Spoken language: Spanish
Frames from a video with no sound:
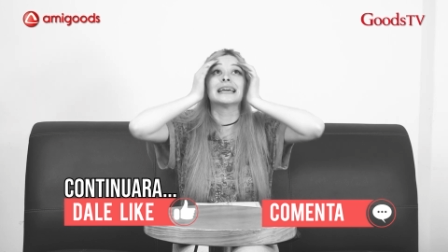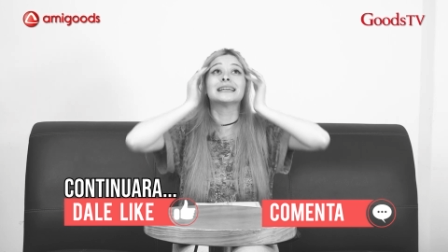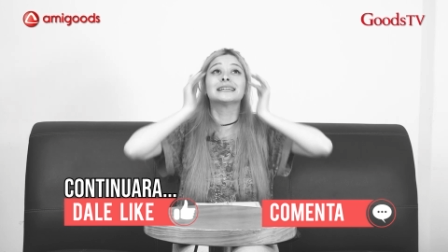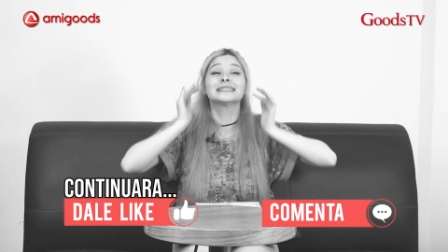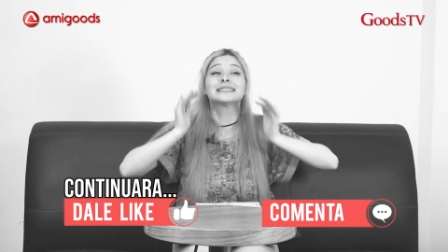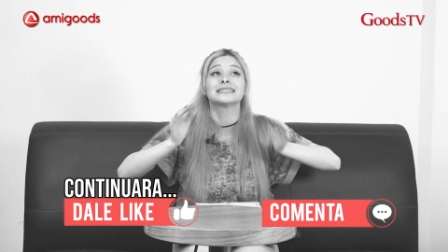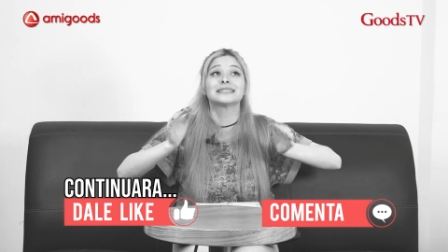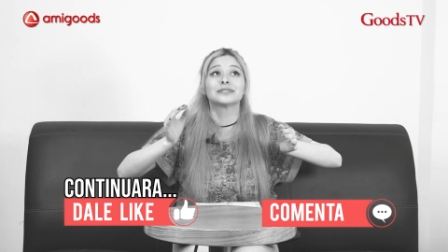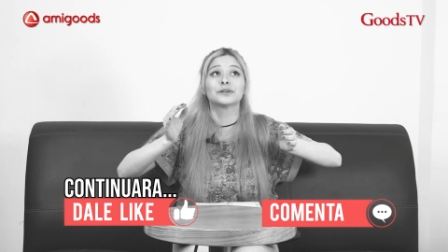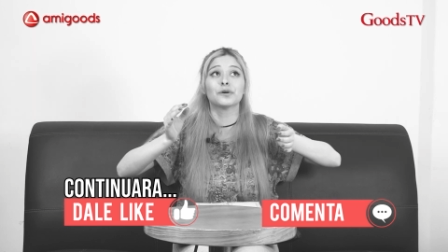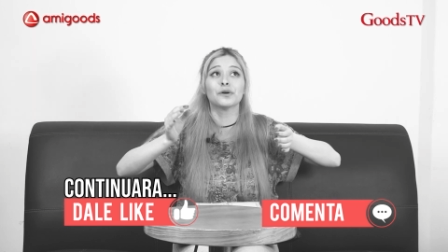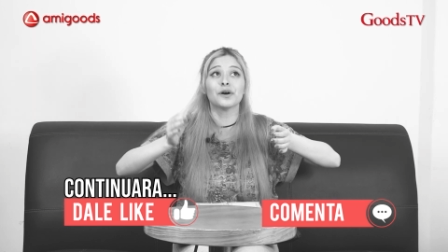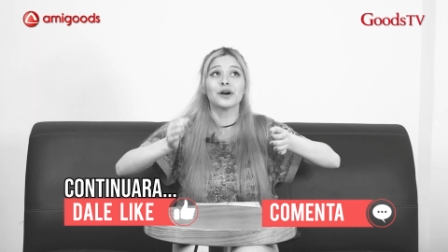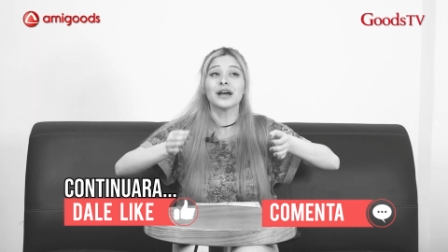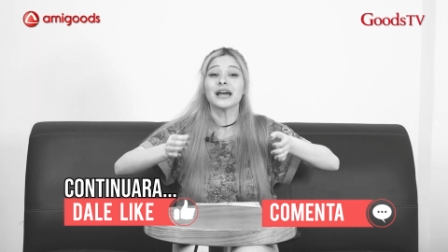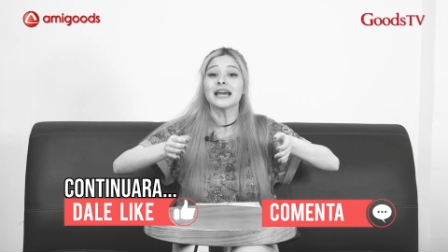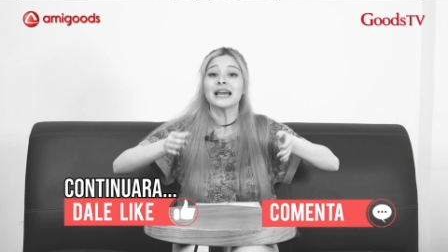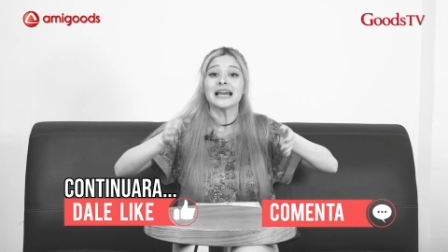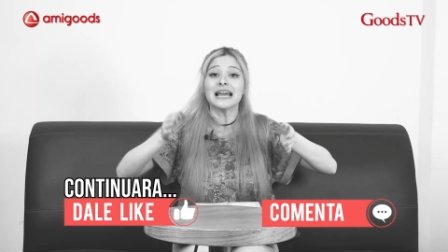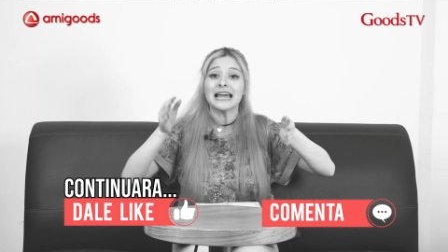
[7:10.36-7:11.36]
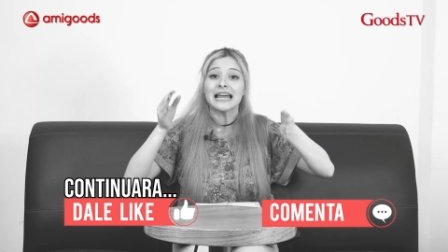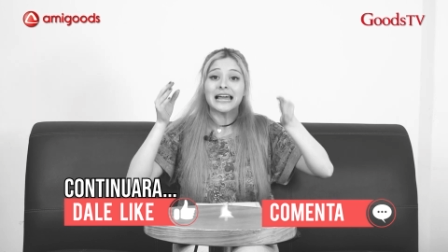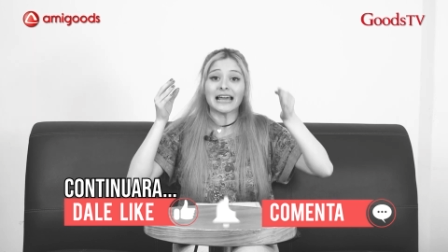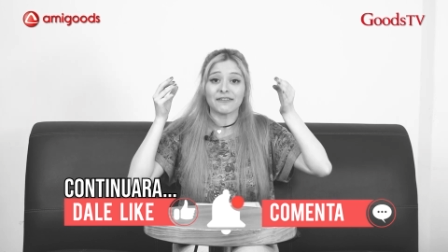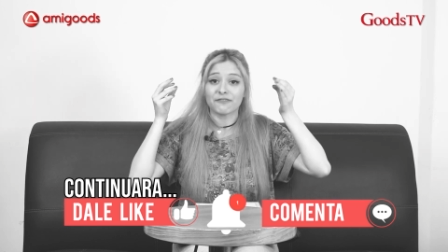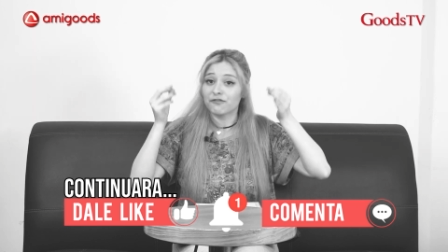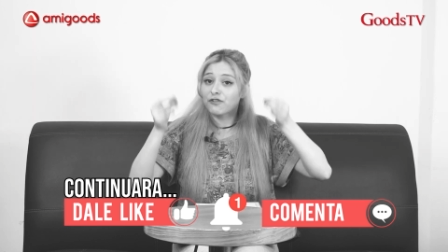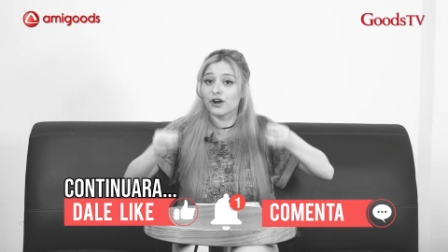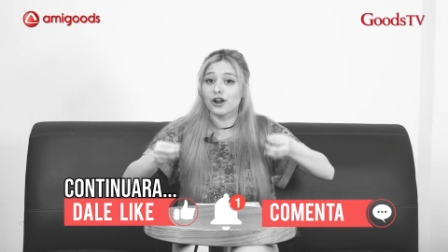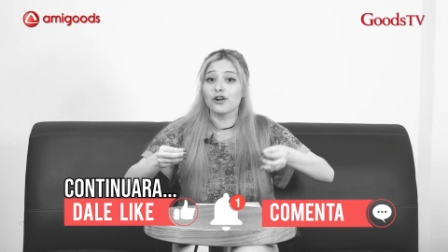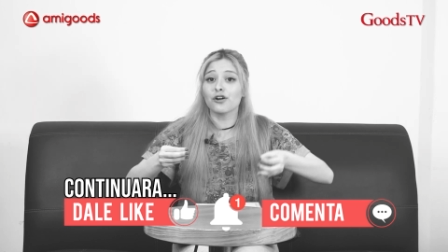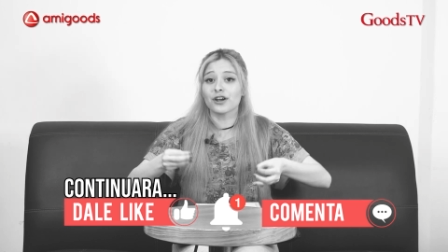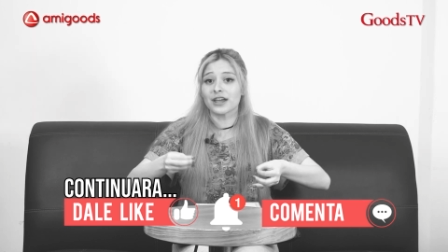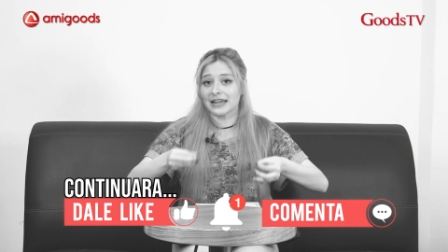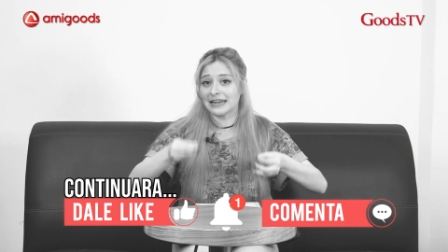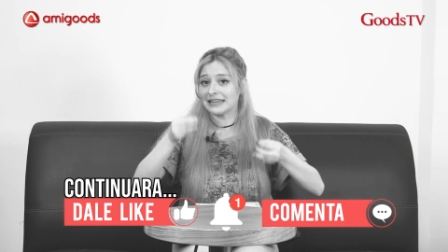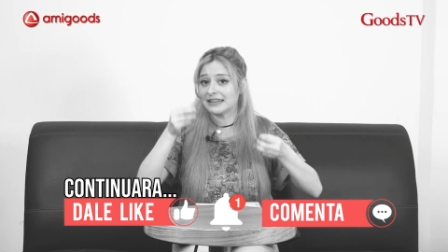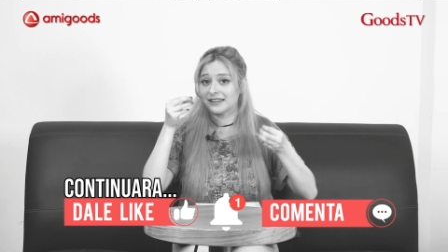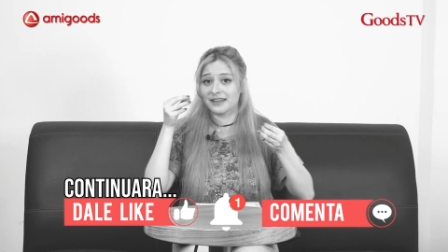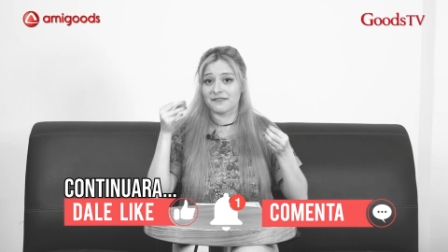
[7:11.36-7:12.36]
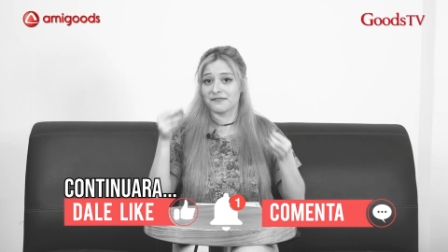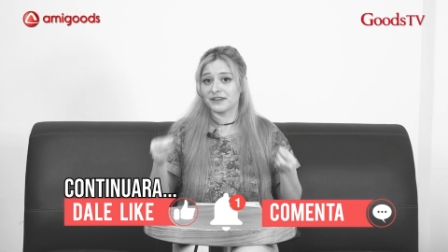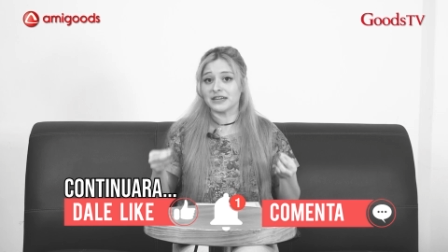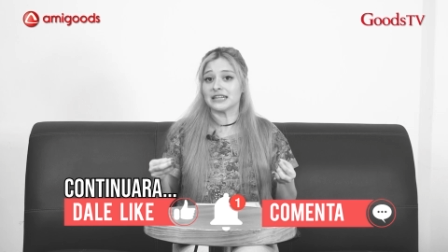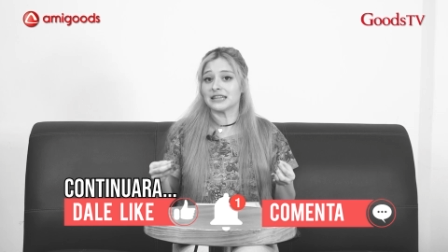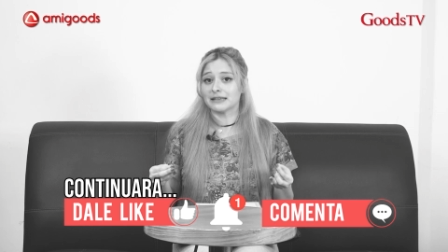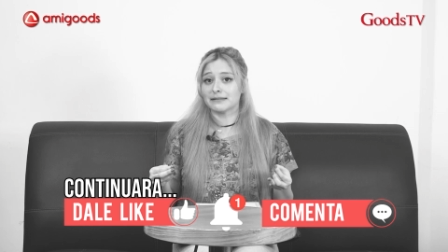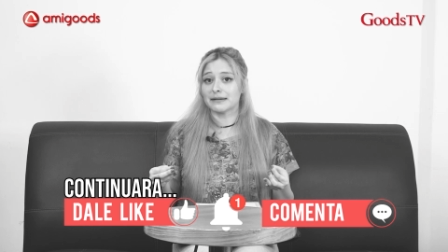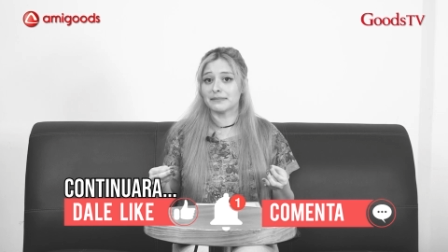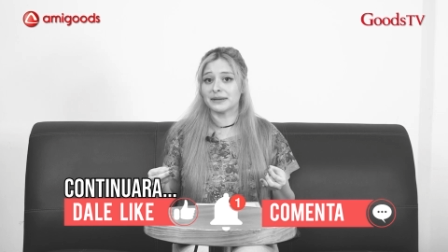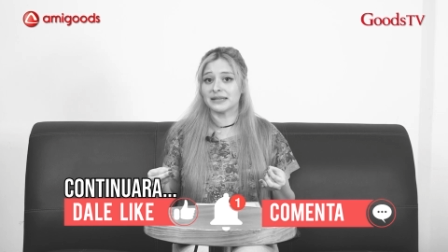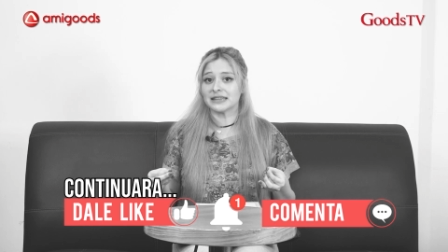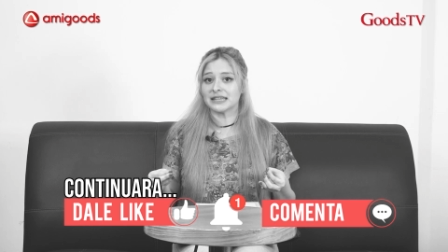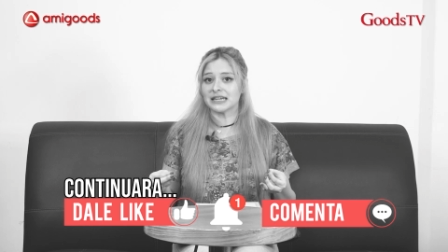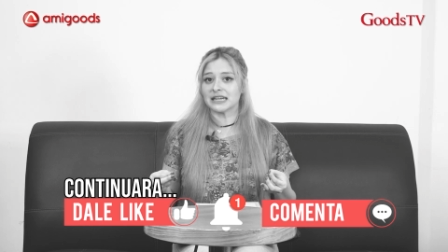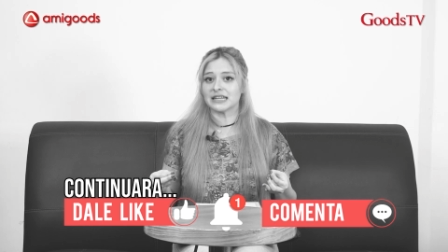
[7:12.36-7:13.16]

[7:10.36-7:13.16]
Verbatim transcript: esto fue lo que definitivamente